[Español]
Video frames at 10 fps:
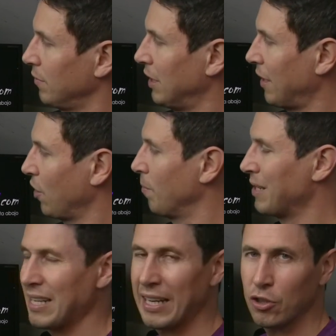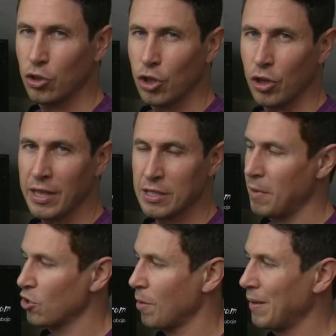ya te digo, más anecdótico, quizás
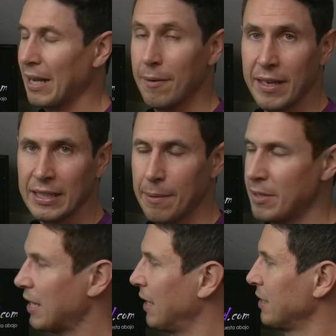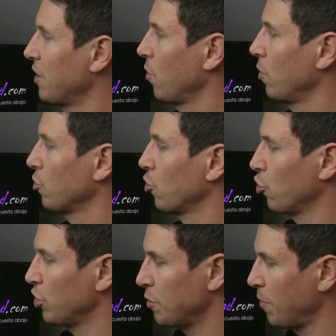menos aplicable directamente al diseño de nuestros
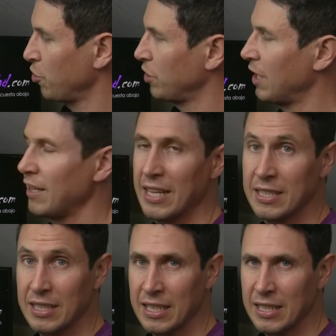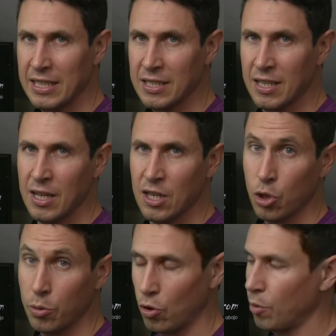coches, pero sí tiene ideas interesantes,
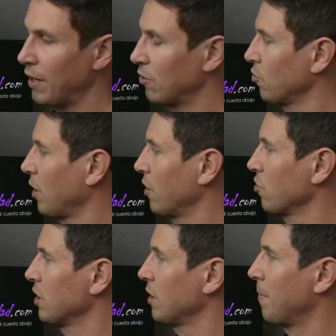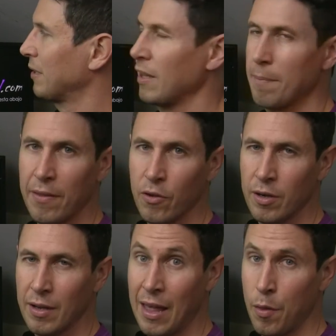sobre todo para todos aquellos que están participando
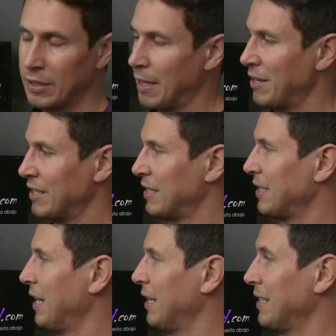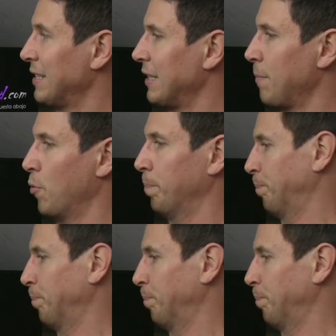en, certámenes este, de este, tipo.